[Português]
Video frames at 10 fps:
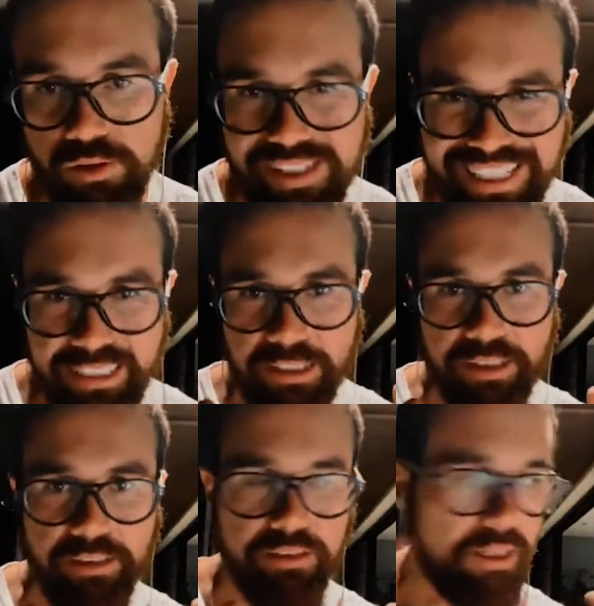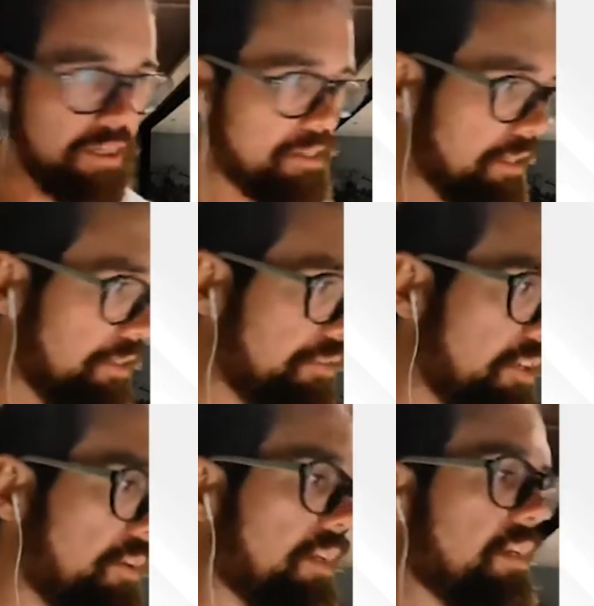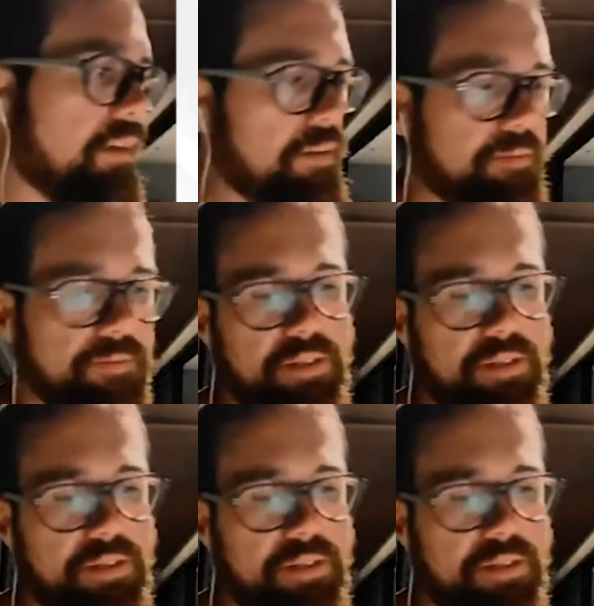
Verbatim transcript: Então, se liga, esse livrinho aqui